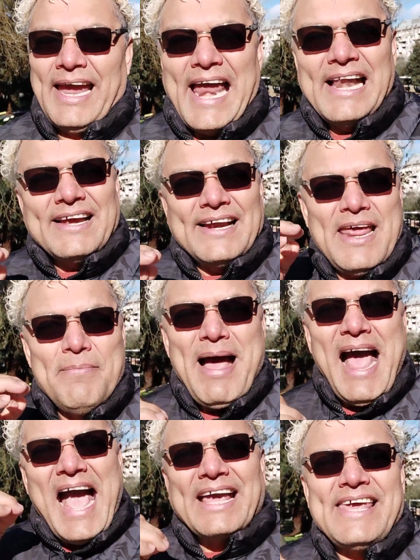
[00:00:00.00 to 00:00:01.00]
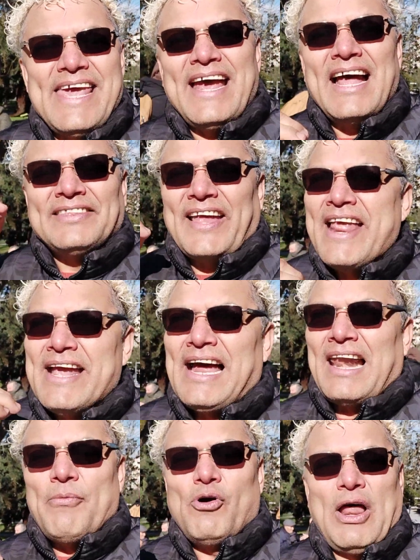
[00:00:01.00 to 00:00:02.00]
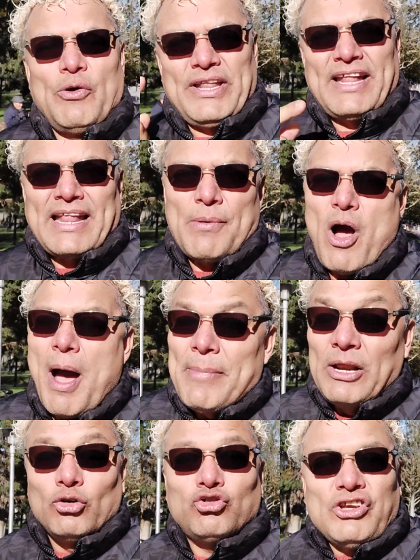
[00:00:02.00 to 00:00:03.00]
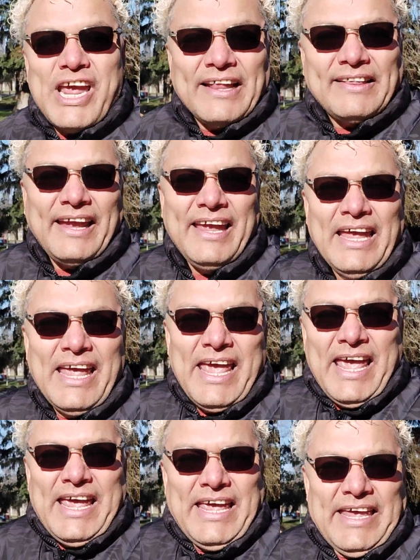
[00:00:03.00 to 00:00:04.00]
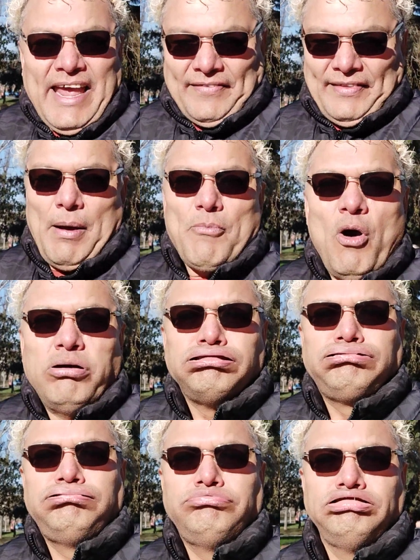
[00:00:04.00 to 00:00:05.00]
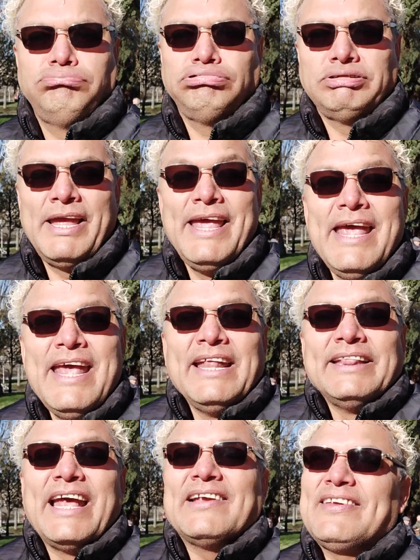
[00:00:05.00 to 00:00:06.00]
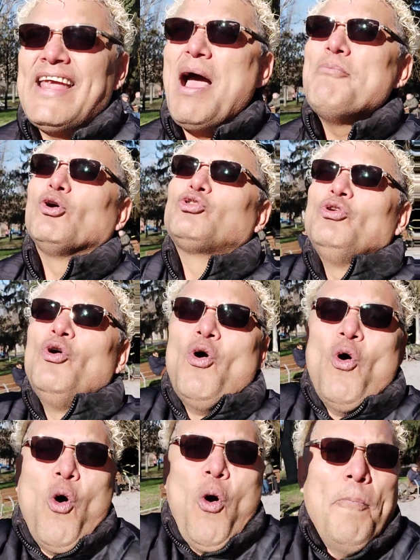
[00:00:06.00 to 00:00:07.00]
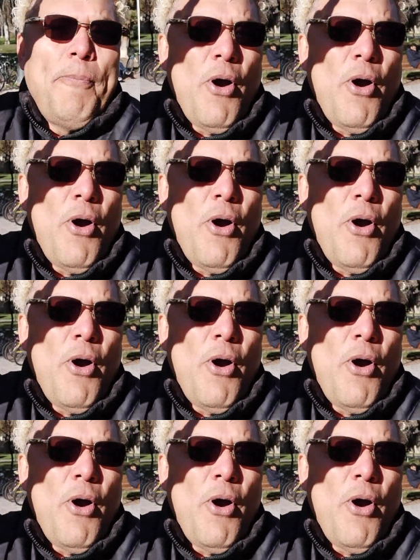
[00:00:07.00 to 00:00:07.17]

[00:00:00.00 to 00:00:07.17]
El clima aquí es atrincalabola. Ahorita estamos a menos 7 y estamos, deseamos un